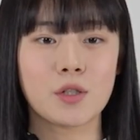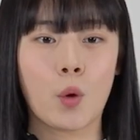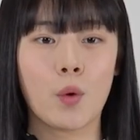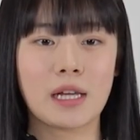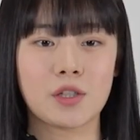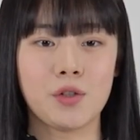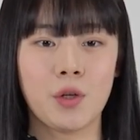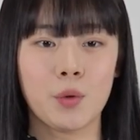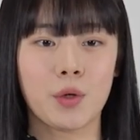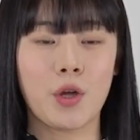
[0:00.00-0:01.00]
전공의
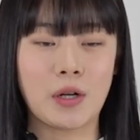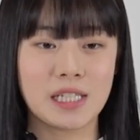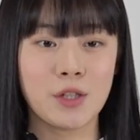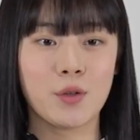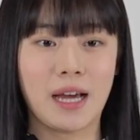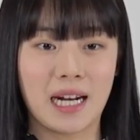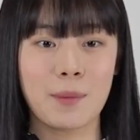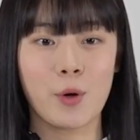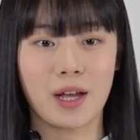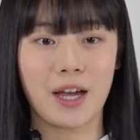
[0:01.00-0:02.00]
전년도 경쟁률을
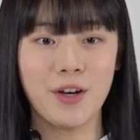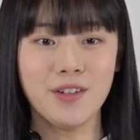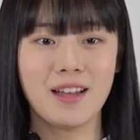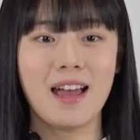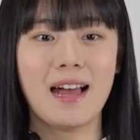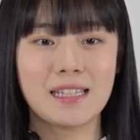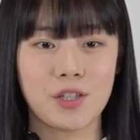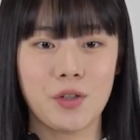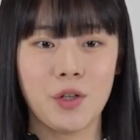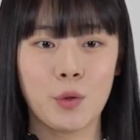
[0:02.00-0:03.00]
알아볼까요?
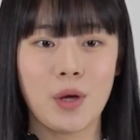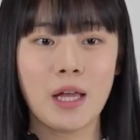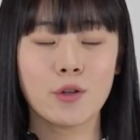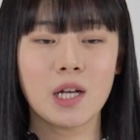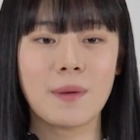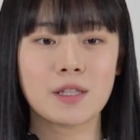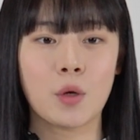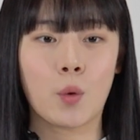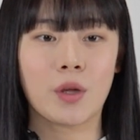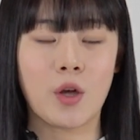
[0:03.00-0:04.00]
전년도 한국음악
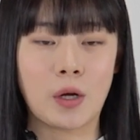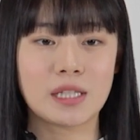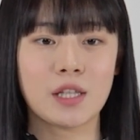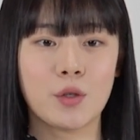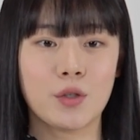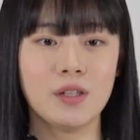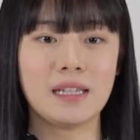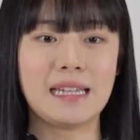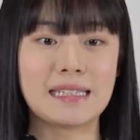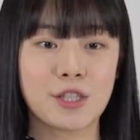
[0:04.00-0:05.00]
전공
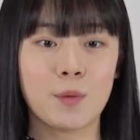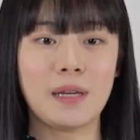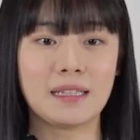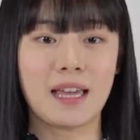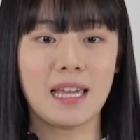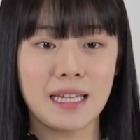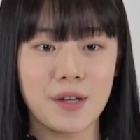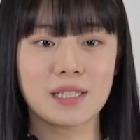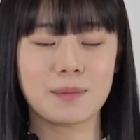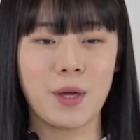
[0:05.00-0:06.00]
경쟁률은 2.2대
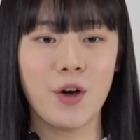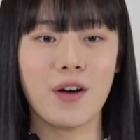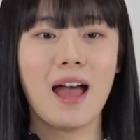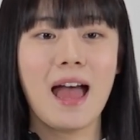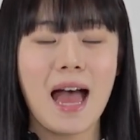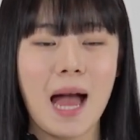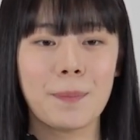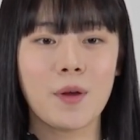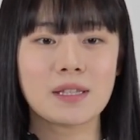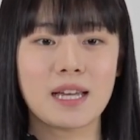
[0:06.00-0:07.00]
1이었으며
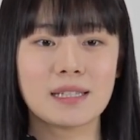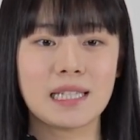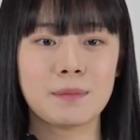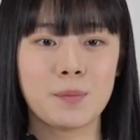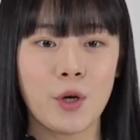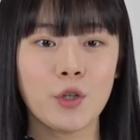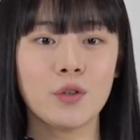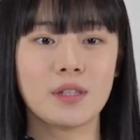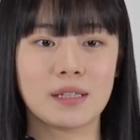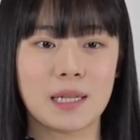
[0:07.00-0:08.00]
합격자 학생부
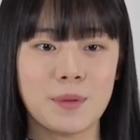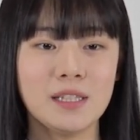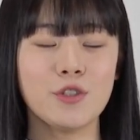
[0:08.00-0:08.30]
평균 등급은